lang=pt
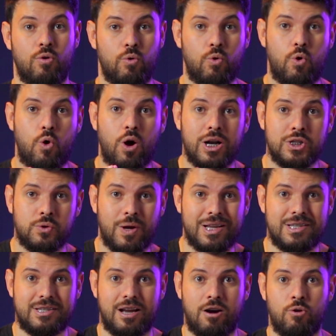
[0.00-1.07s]
um código
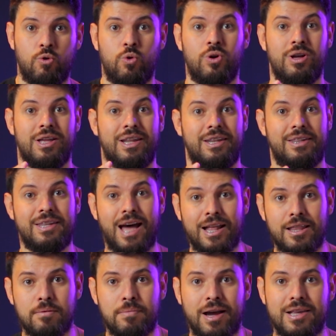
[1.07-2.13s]
SKU
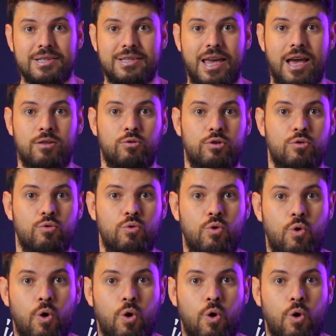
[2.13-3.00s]
nada mais é do que um